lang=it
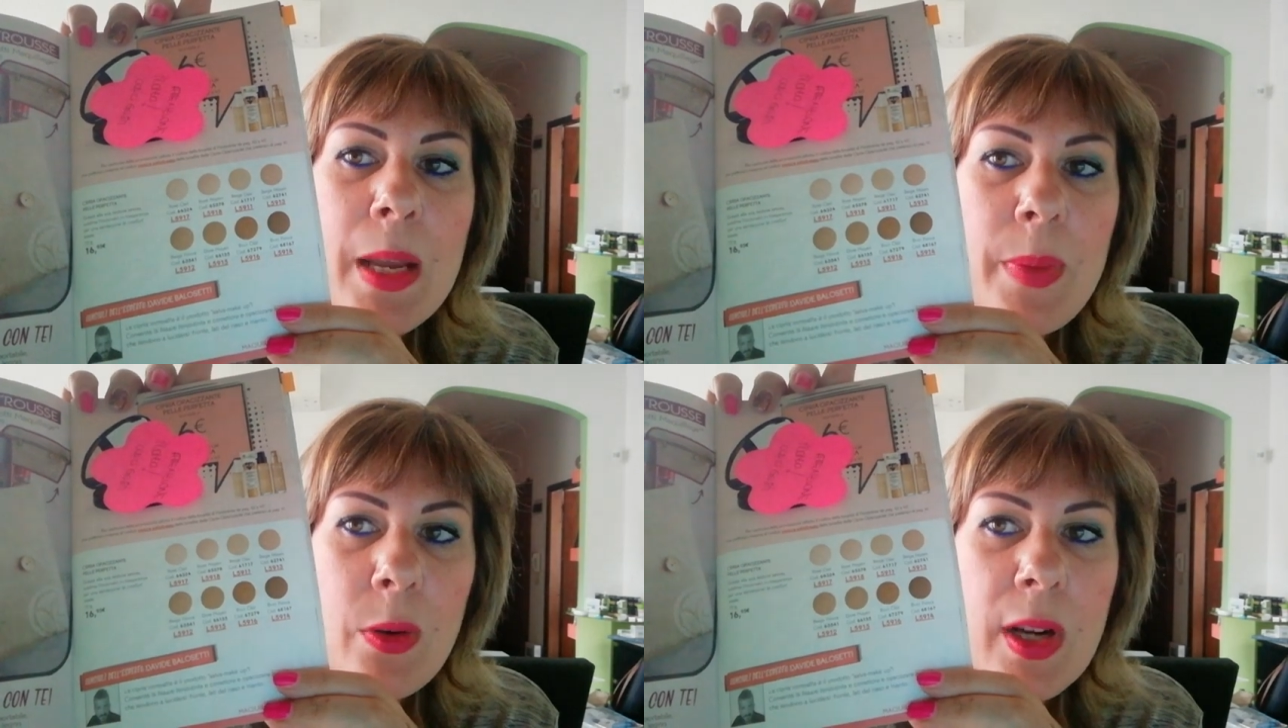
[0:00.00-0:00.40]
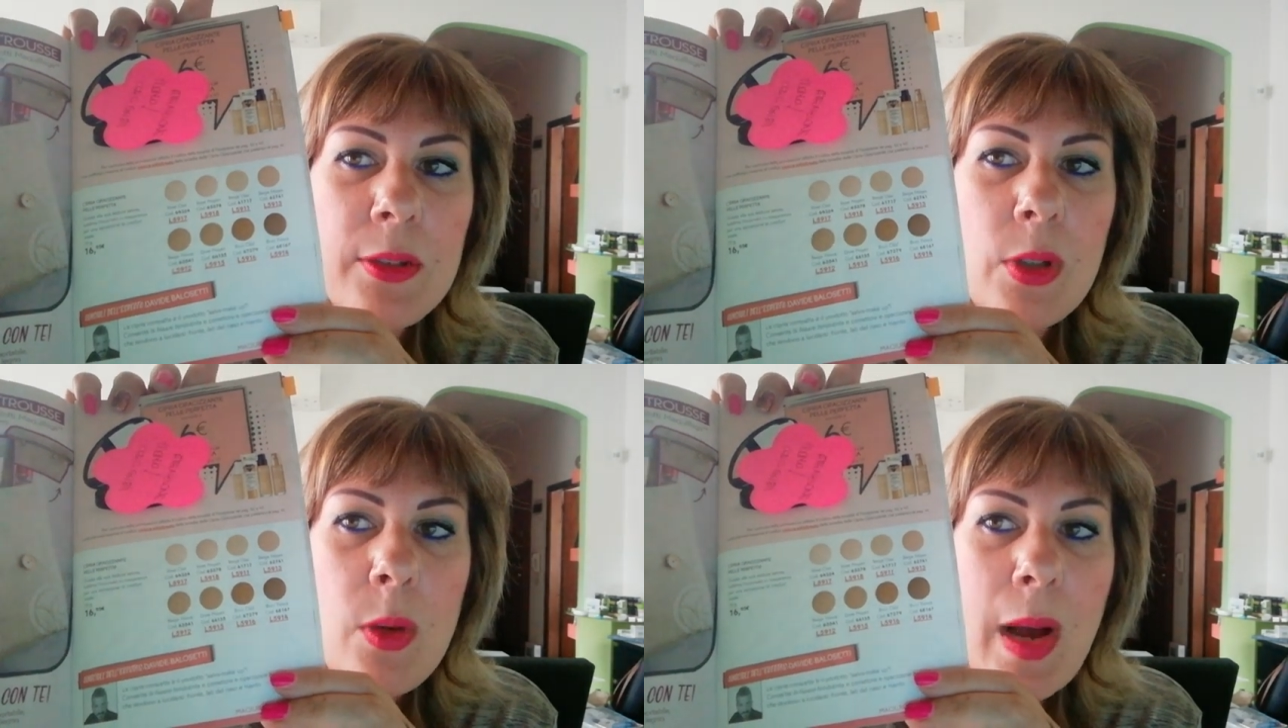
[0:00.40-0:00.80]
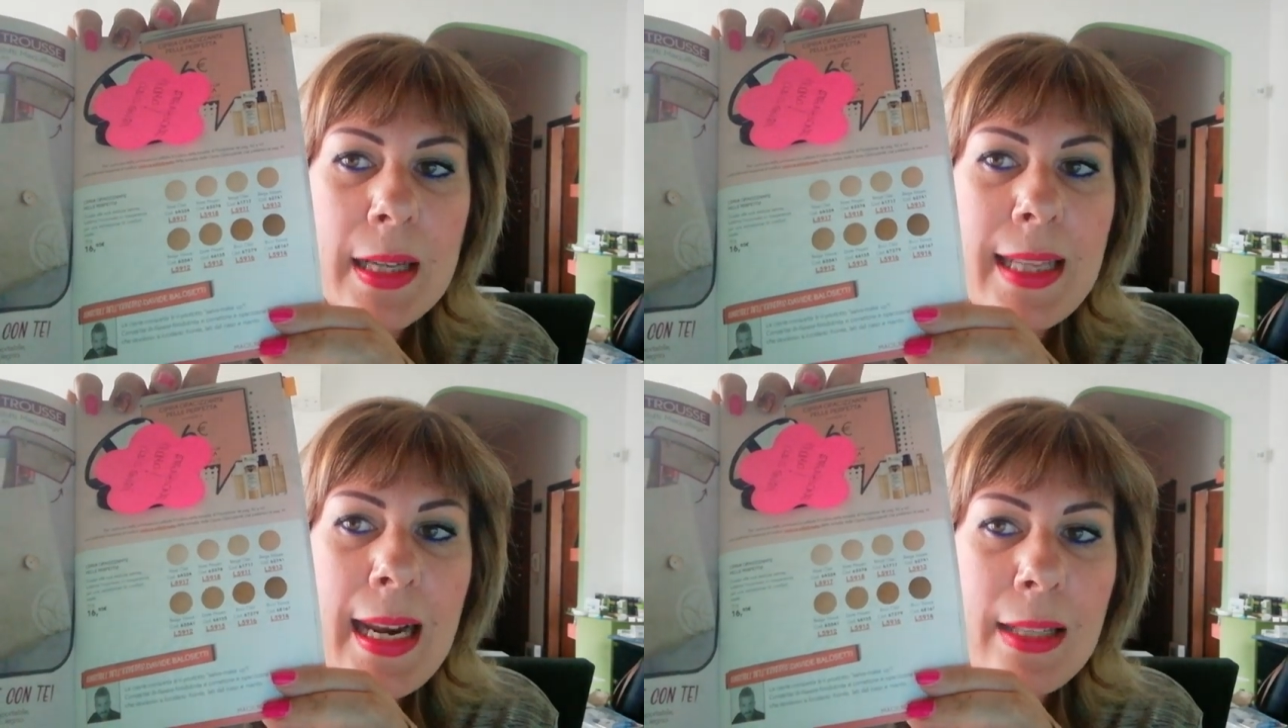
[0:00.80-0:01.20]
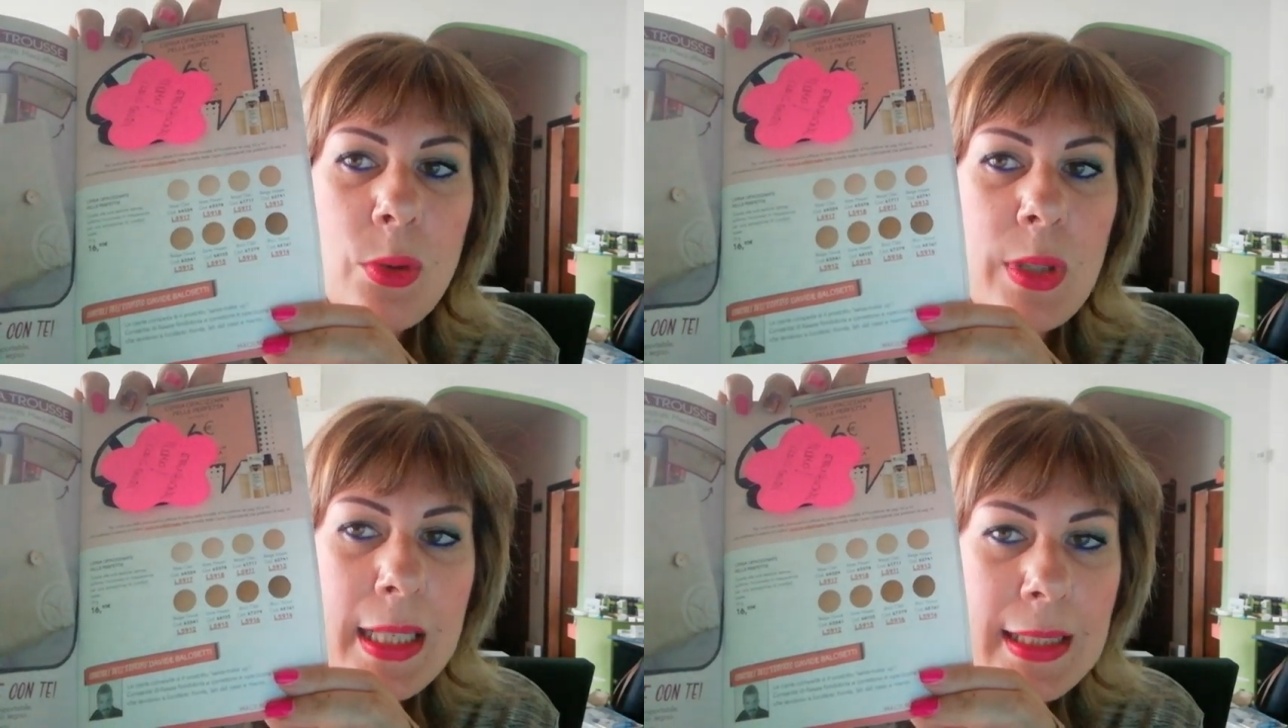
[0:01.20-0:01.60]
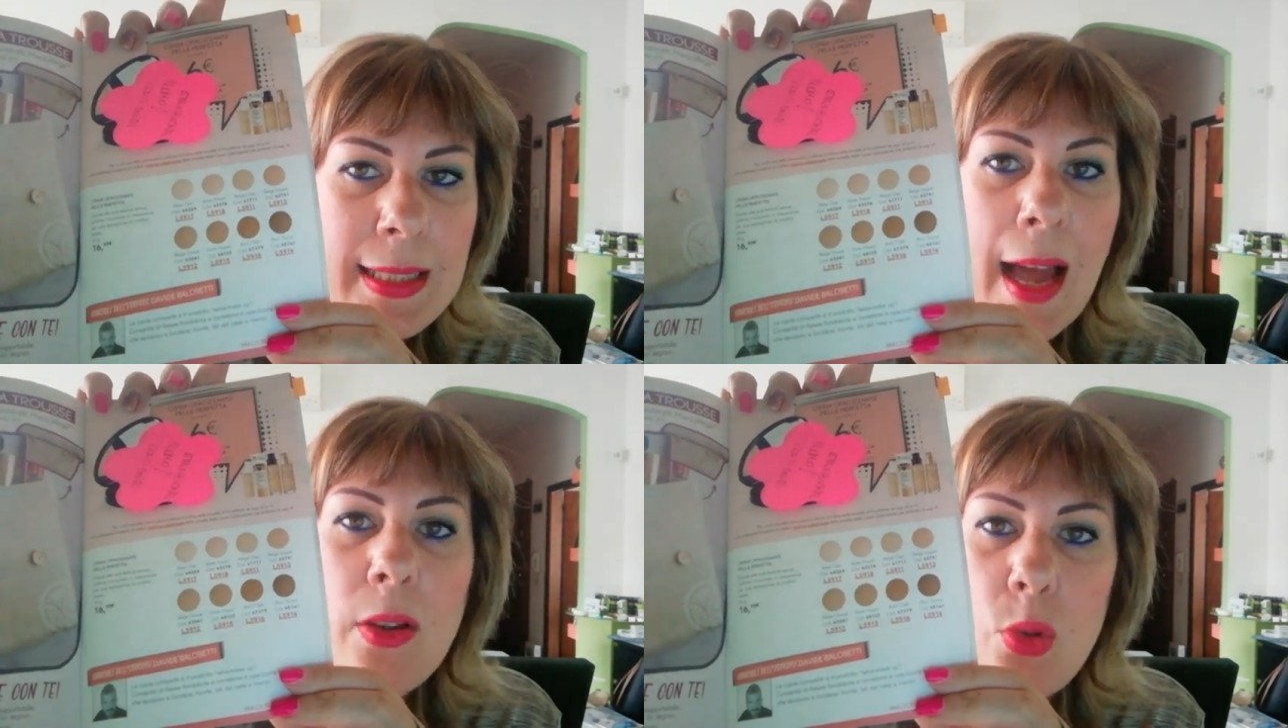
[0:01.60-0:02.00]
per quanto riguarda la
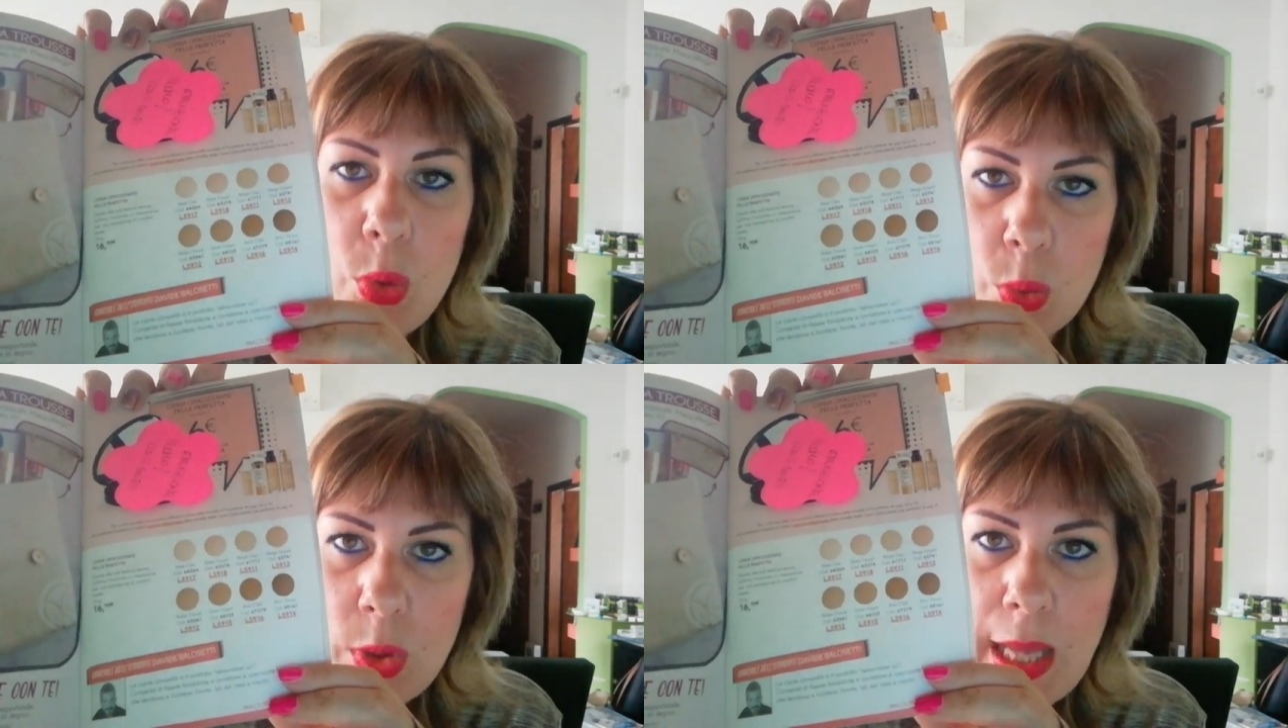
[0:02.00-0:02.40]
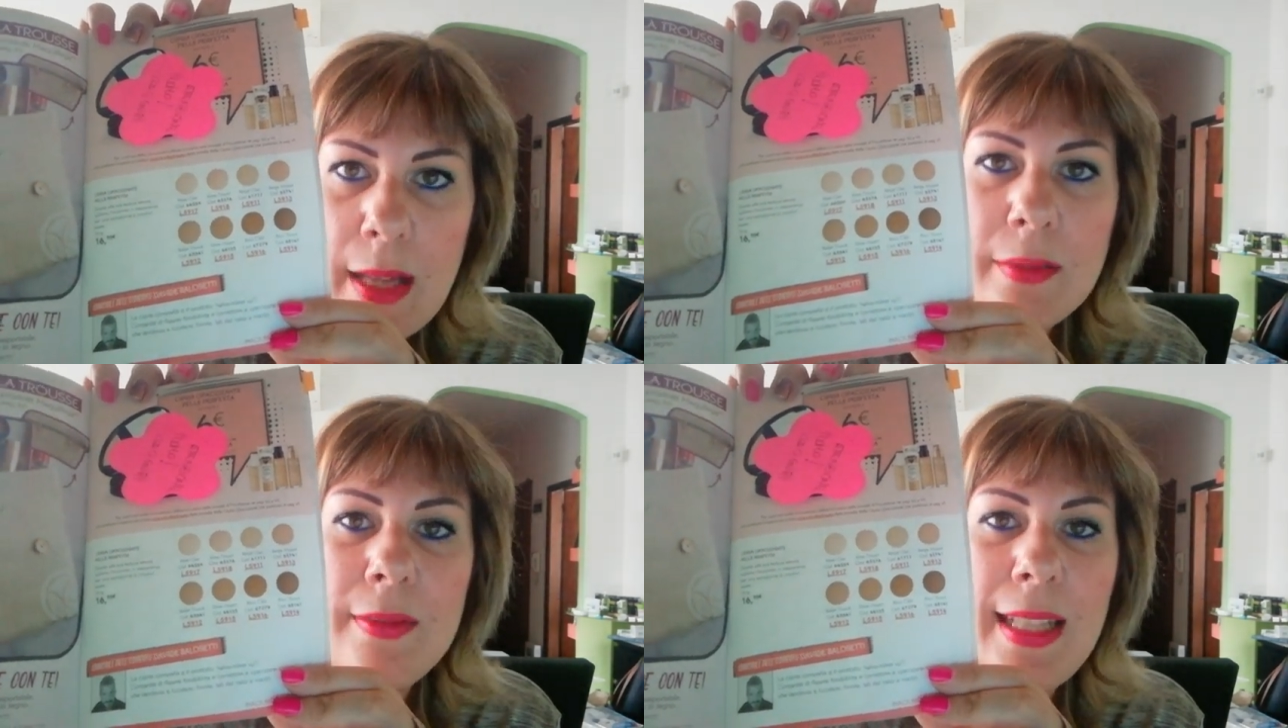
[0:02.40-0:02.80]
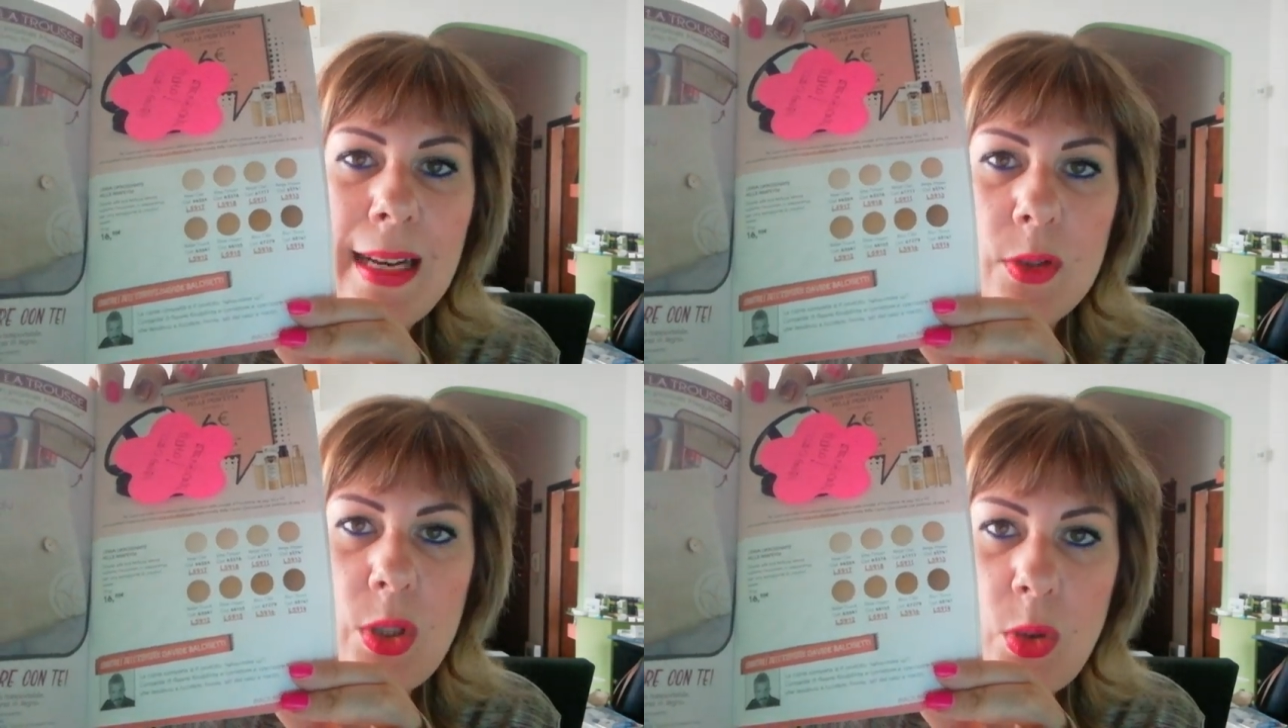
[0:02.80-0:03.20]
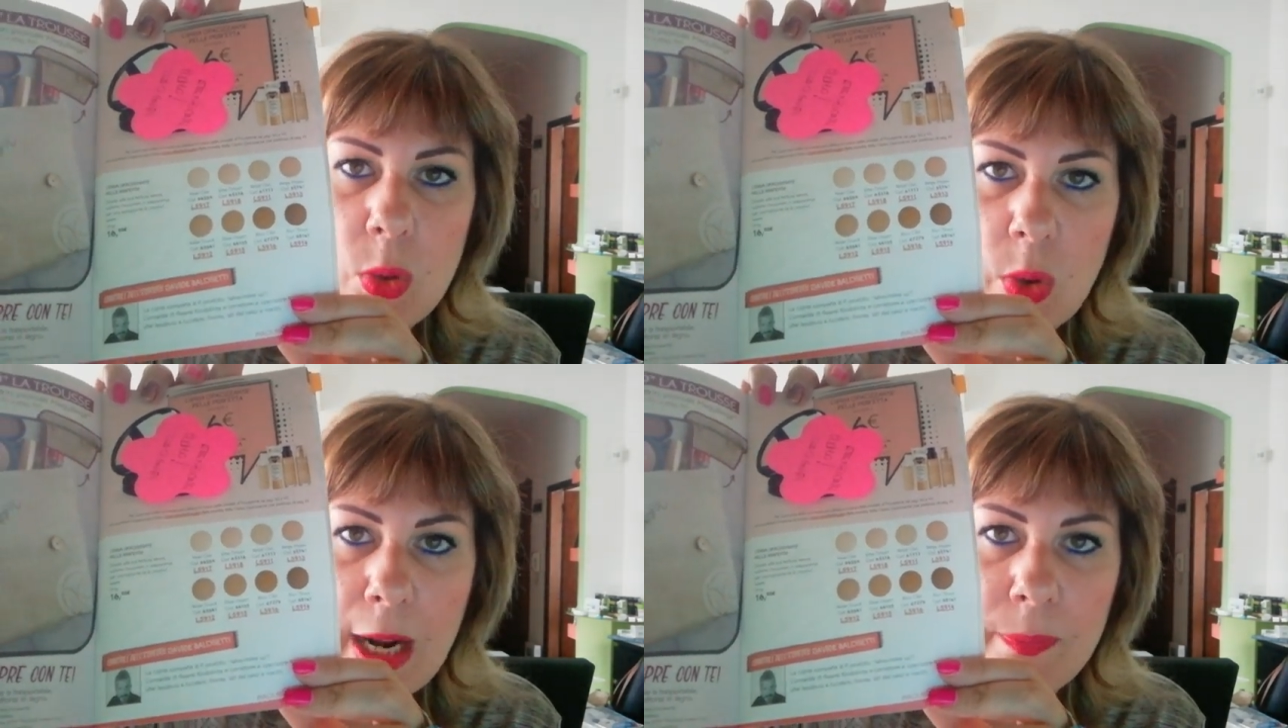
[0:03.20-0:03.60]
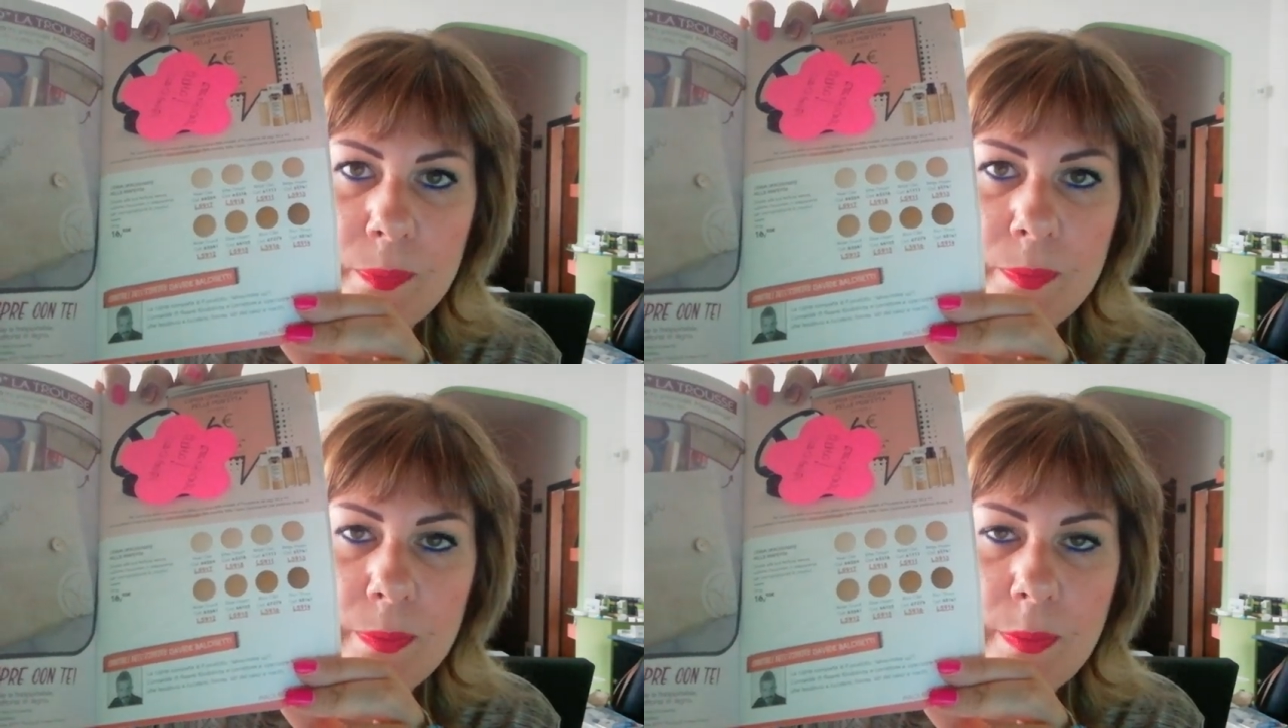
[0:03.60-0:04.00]
tonalità giusta della signora.